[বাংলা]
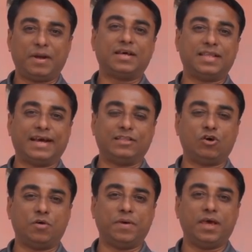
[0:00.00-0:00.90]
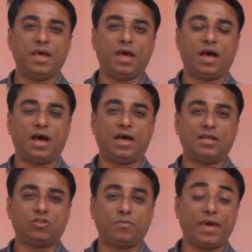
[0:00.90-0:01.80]
পাঠা দেখাতে হবে
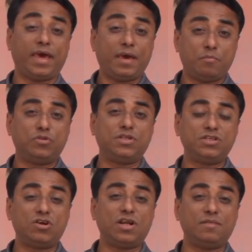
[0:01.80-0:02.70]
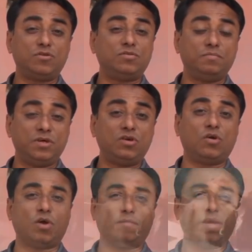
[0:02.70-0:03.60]
তবে এই বত্রিশ ঘন্টার
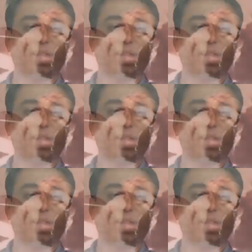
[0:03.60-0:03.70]
ভিতরেও আমি